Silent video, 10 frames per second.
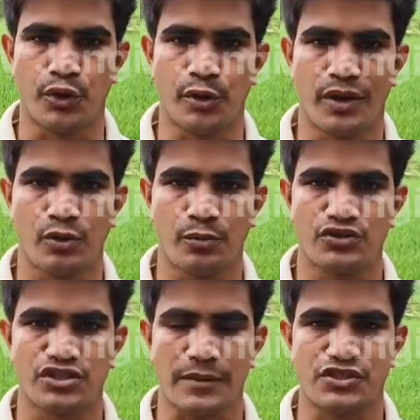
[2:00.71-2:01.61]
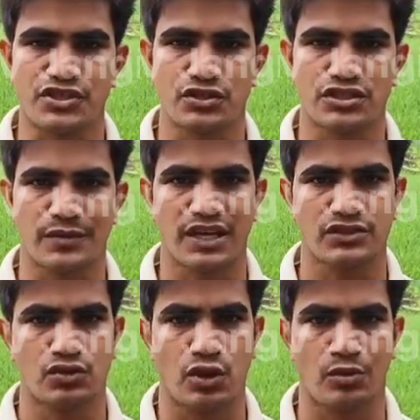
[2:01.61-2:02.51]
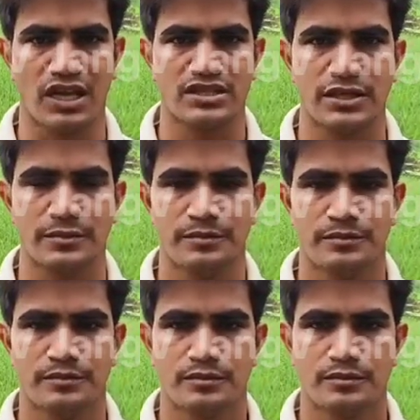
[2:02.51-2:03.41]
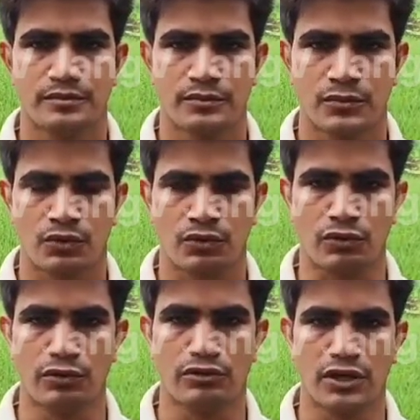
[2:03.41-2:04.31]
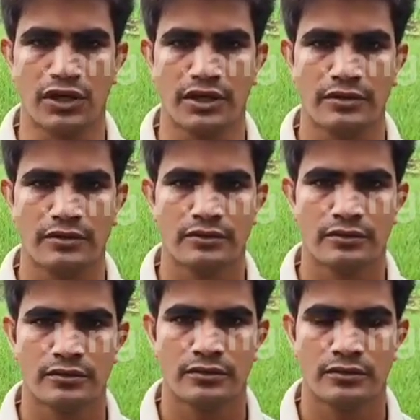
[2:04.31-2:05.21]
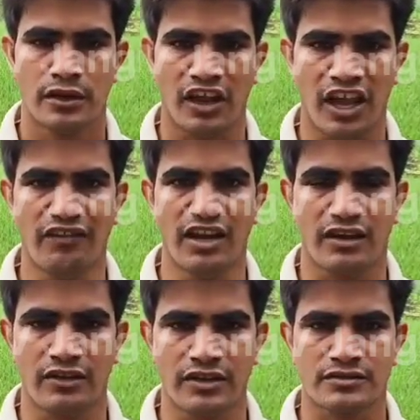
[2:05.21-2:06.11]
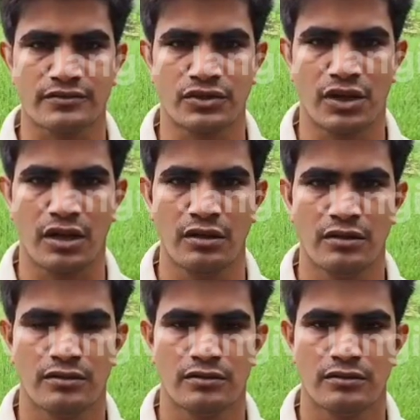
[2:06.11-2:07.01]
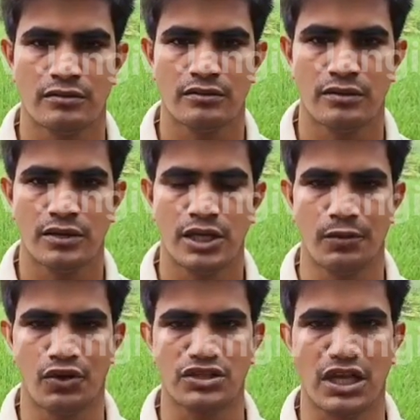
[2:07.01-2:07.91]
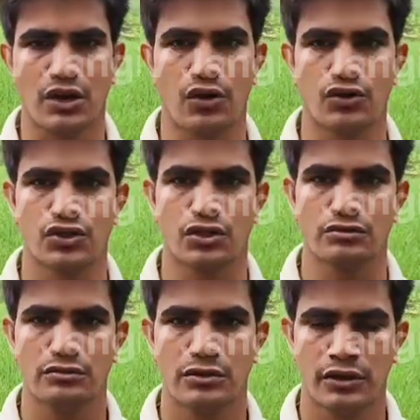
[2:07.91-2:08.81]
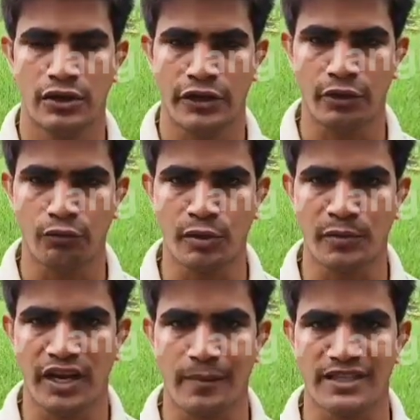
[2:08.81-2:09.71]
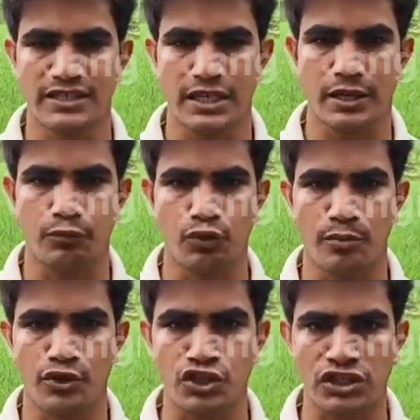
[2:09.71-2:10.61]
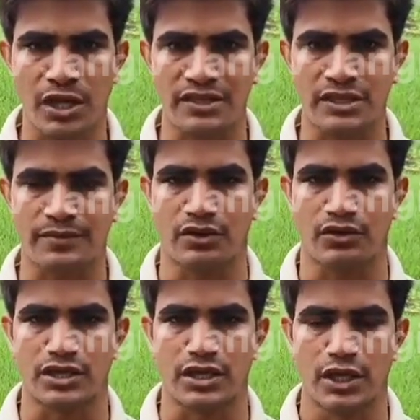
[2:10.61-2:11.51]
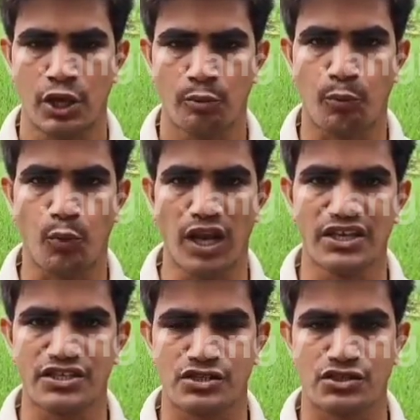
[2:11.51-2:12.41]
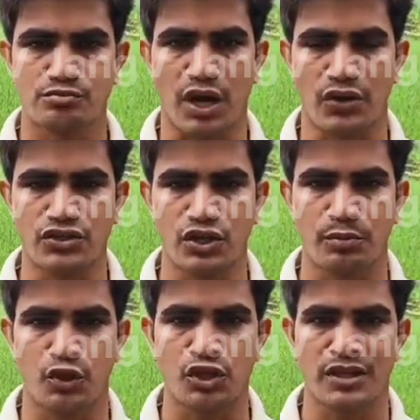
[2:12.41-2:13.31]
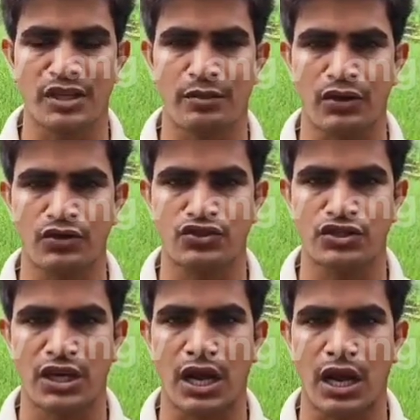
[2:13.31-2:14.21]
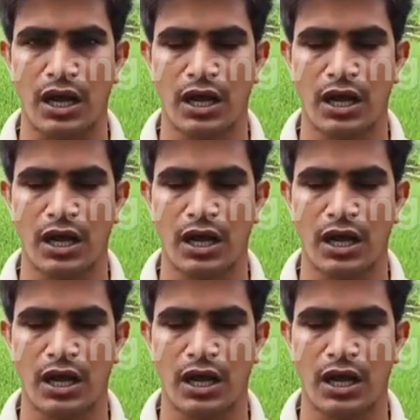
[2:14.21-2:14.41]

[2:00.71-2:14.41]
পরিবারের উপর চাপ সৃষ্টি হচ্ছে আমাদের কাছে একটু খবর আছে কুলতলির এমএলএ গণেশ মণ্ডল এবং তার লোকজন এ উঠে পড়ে নেমেছে যাকে পুরো বিষয়টা ধামাচাপা দেওয়া যায় পুলিশ মানুষের প্রতিবাদী মানুষ যারা